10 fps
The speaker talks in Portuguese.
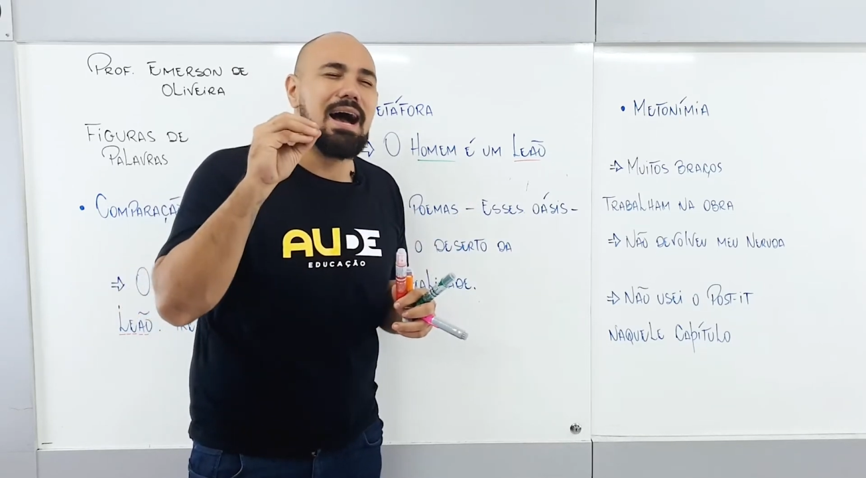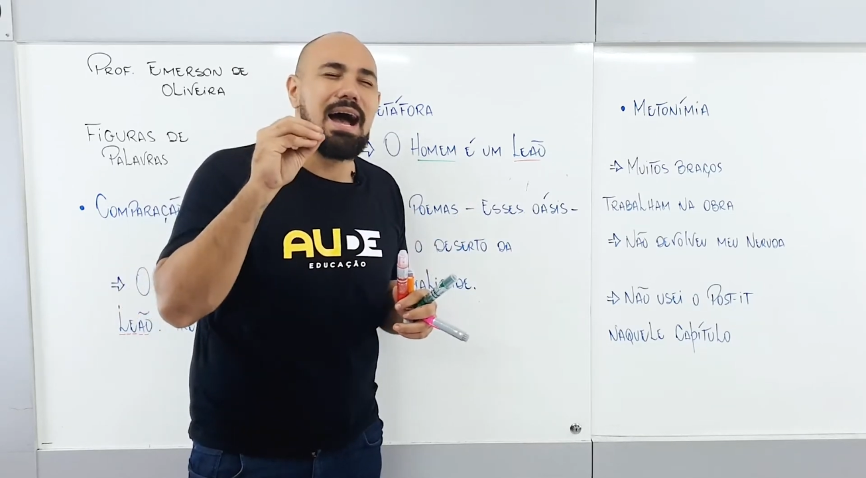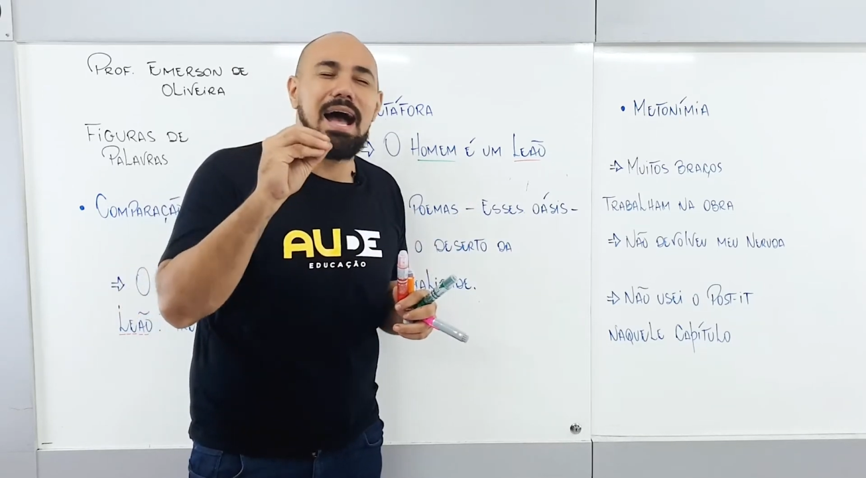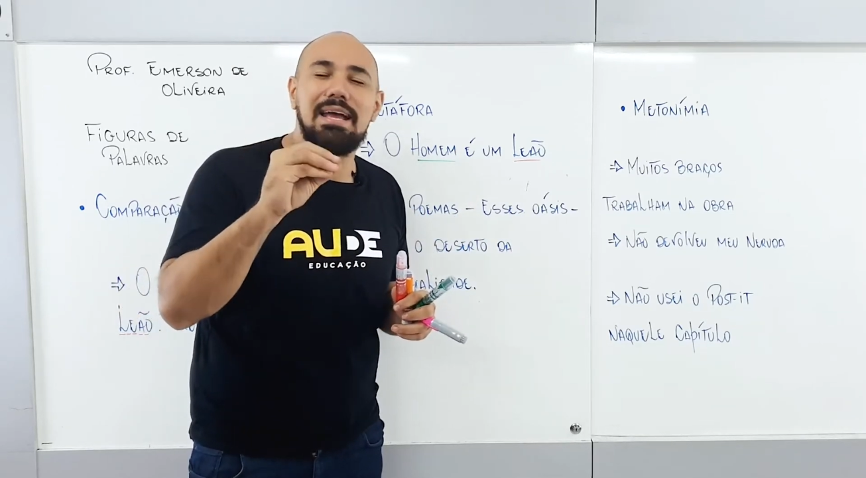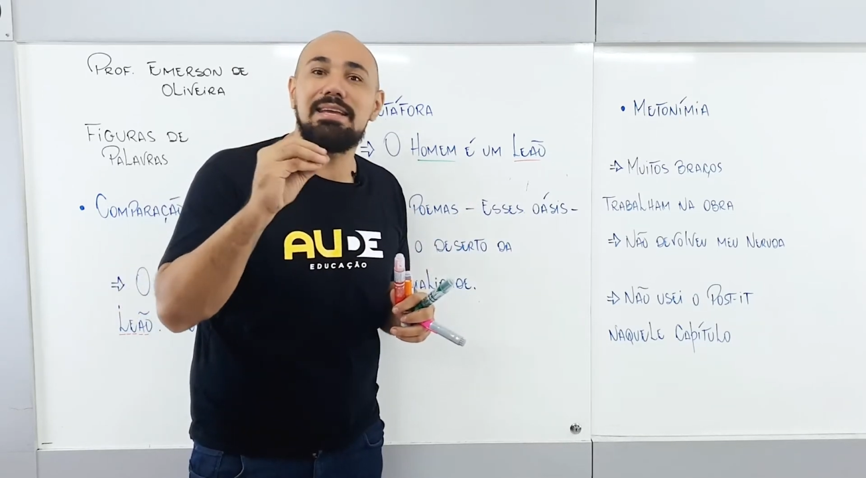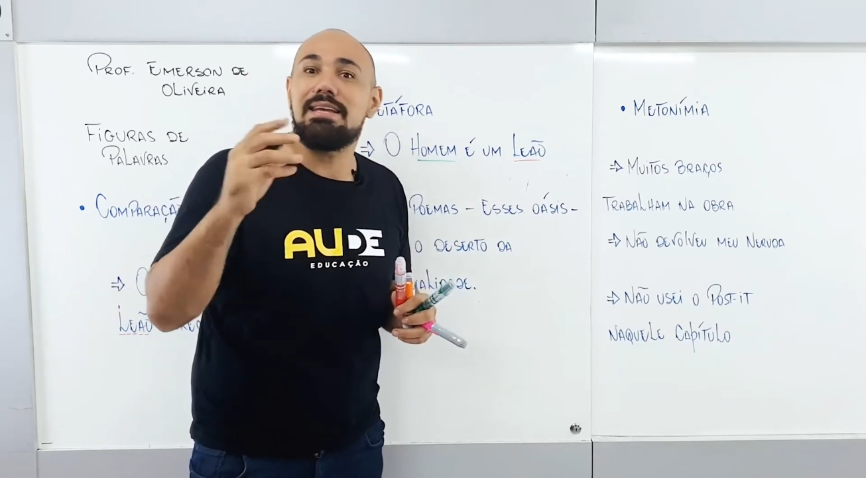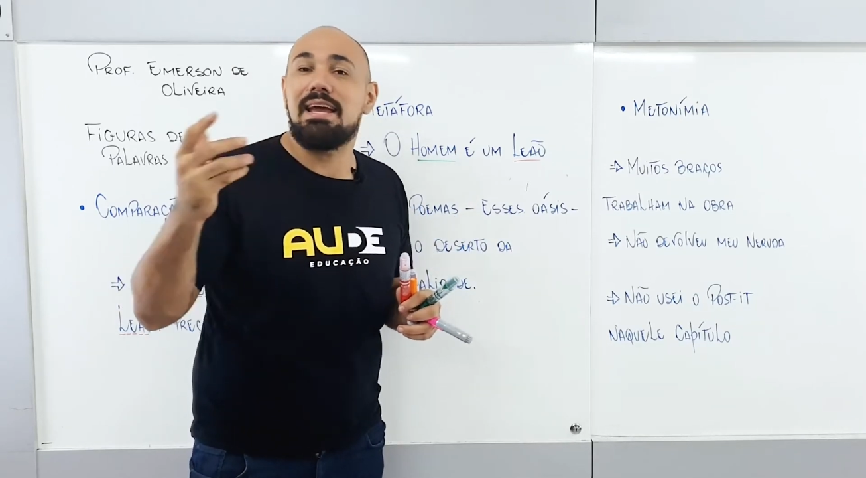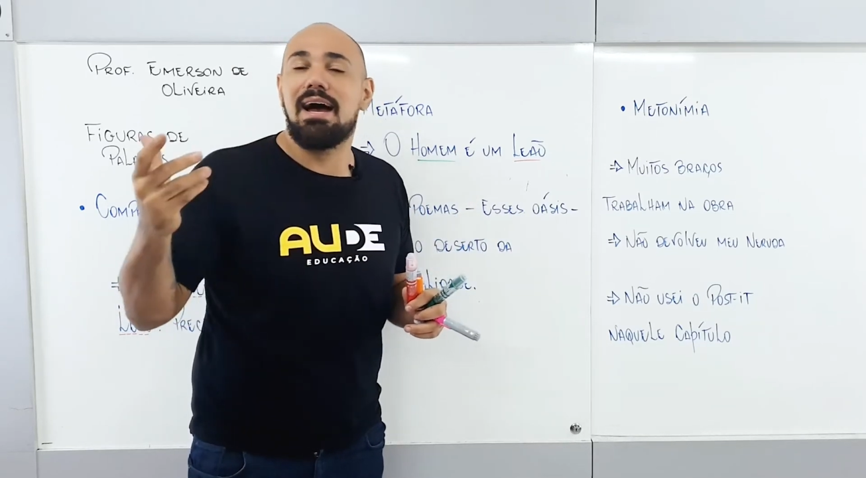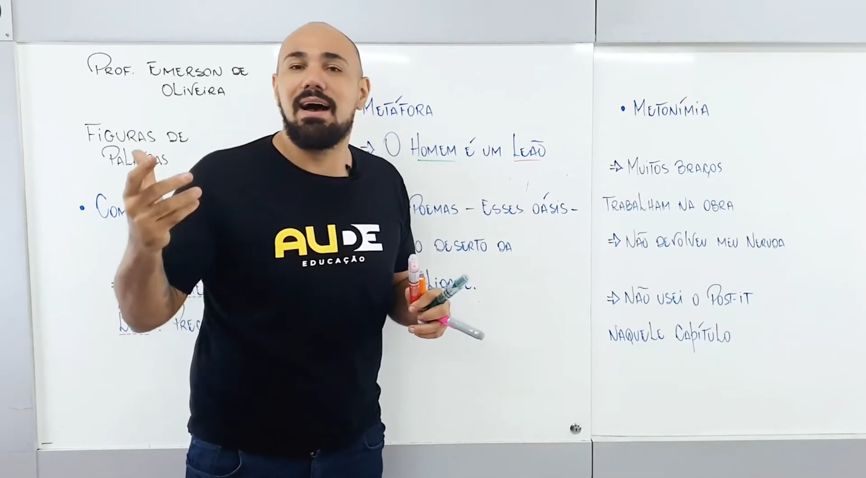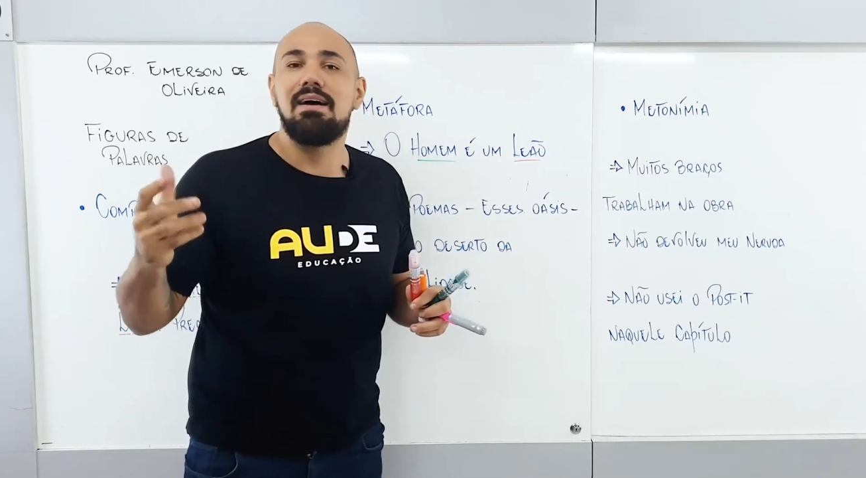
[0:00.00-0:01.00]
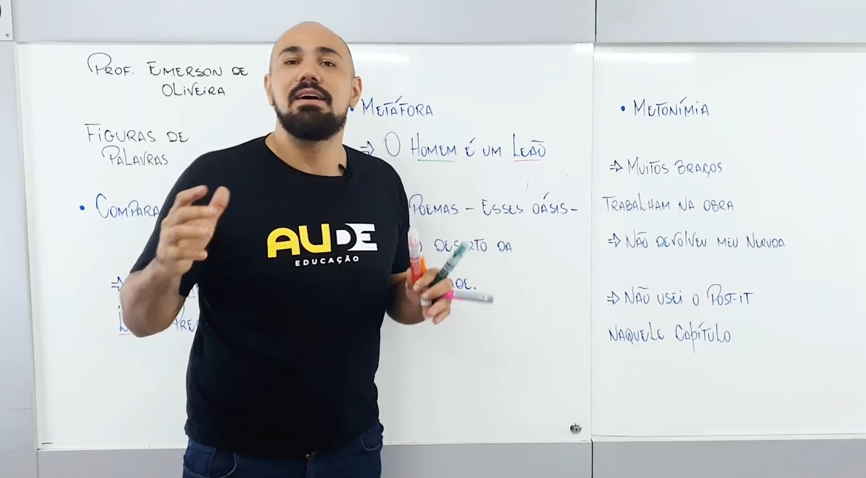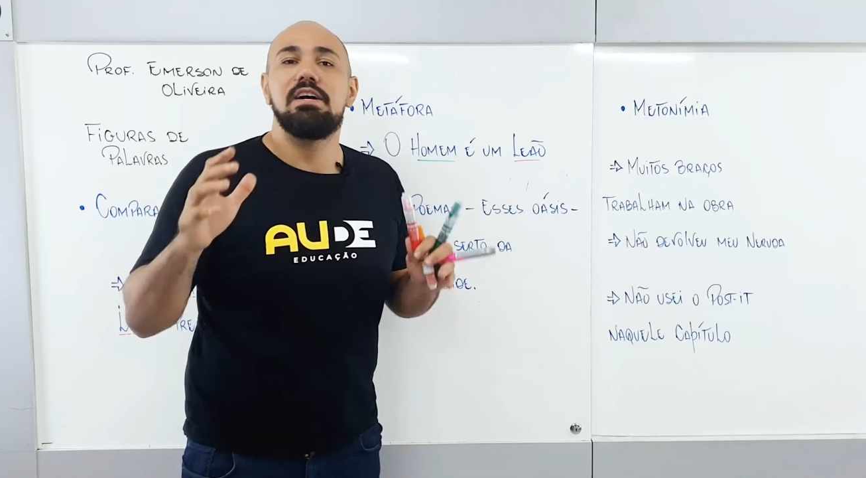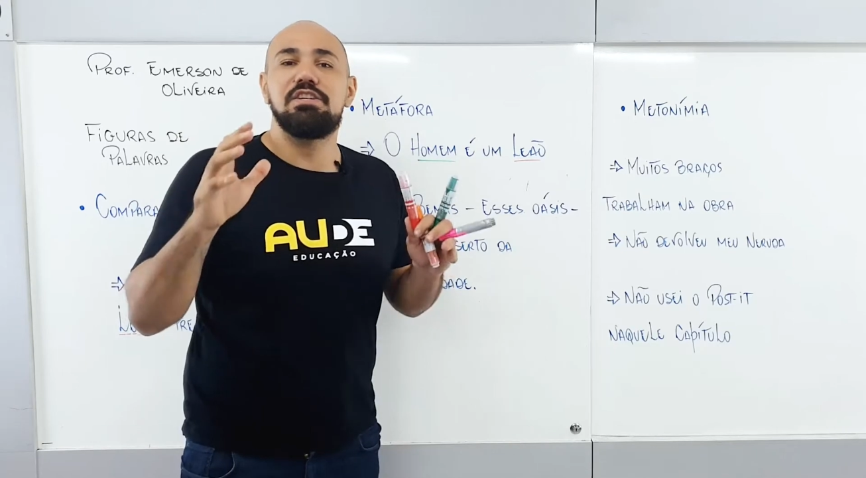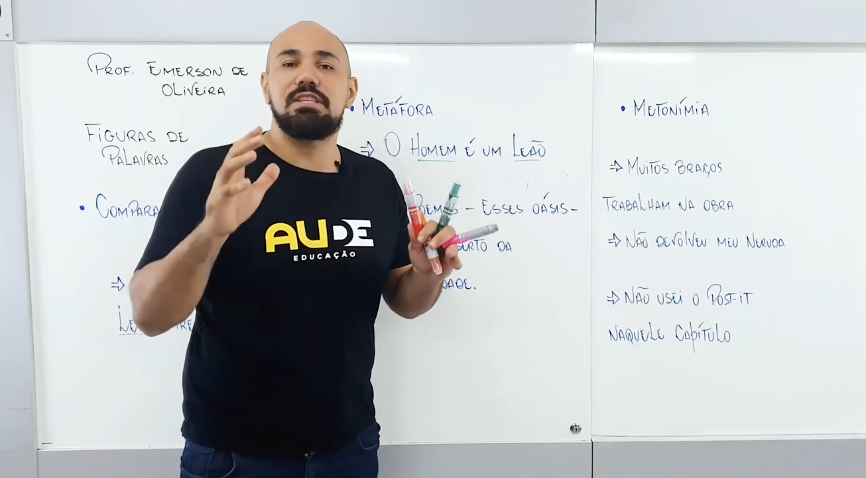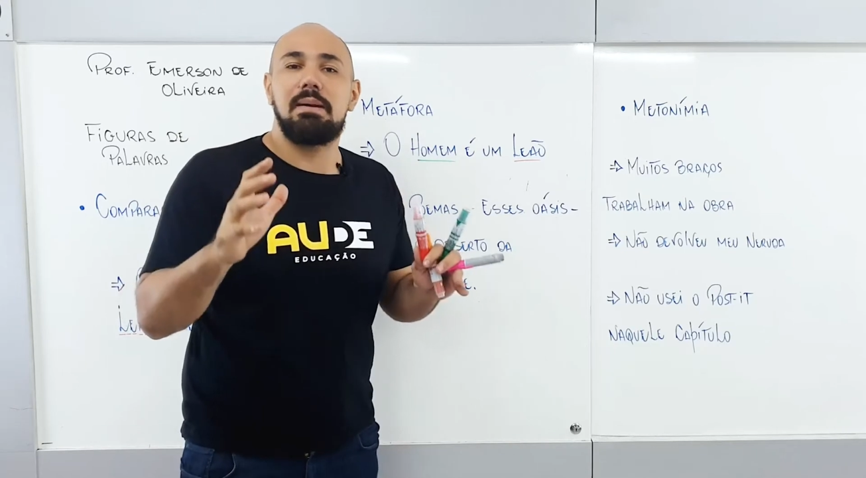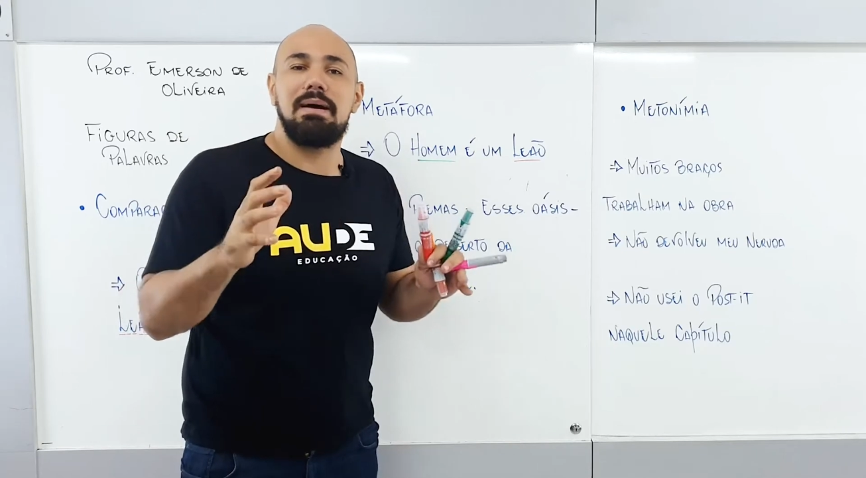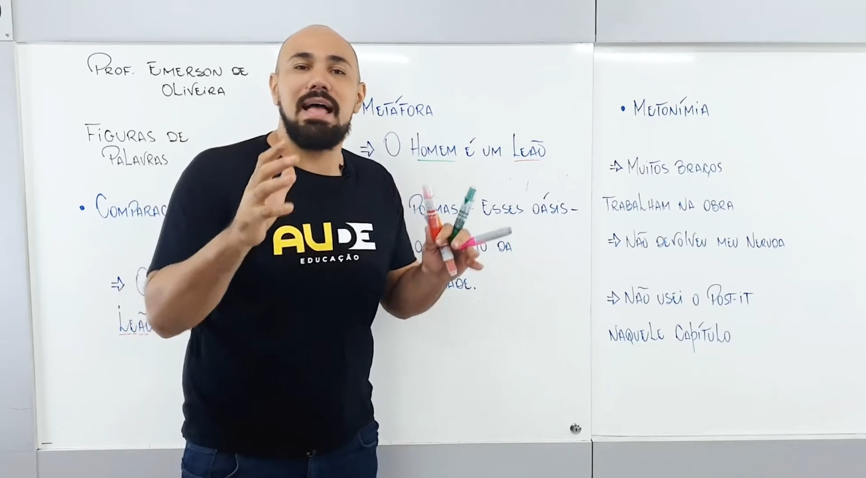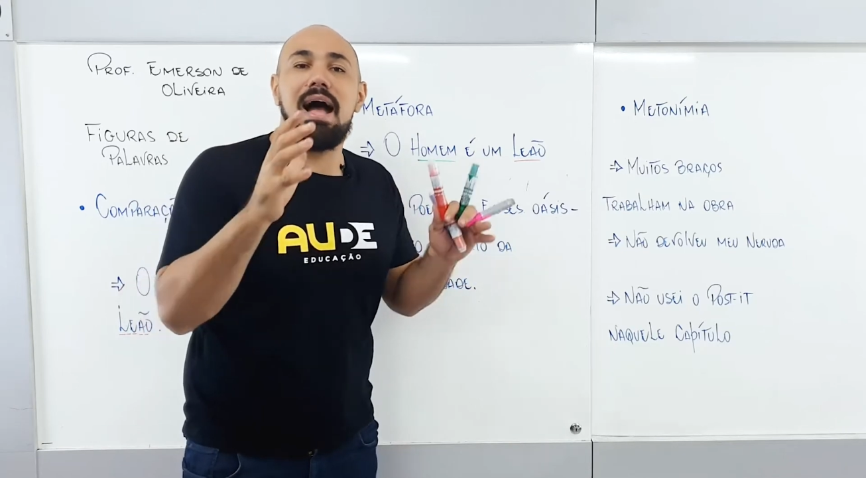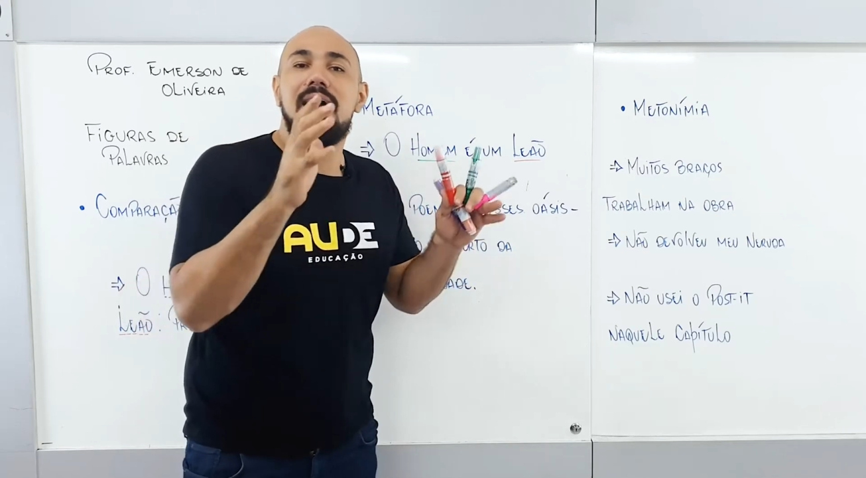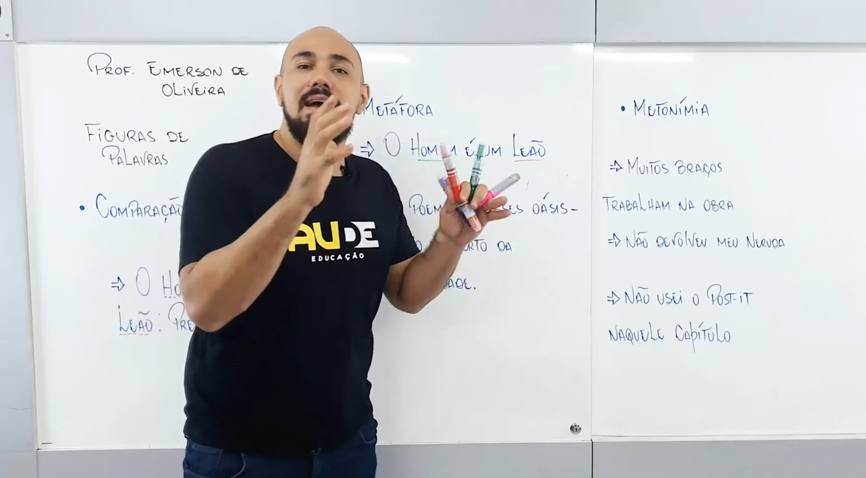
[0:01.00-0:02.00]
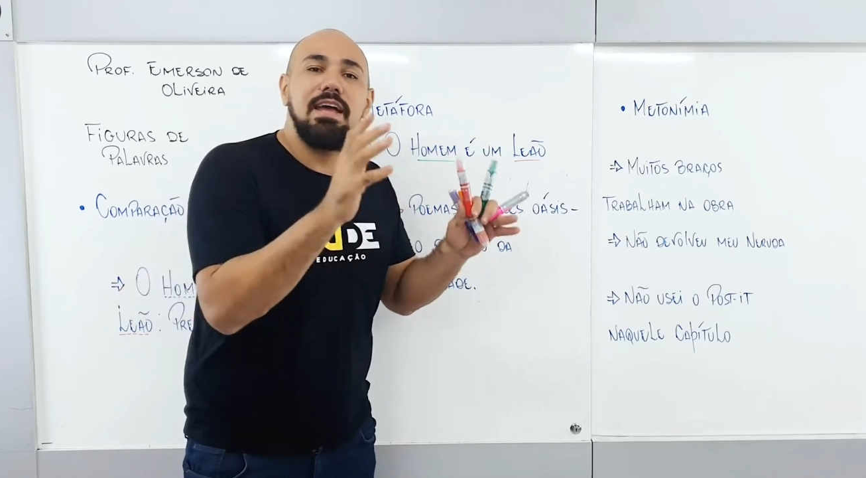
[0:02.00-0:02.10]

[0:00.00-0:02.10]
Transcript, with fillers: rainha de trabalhar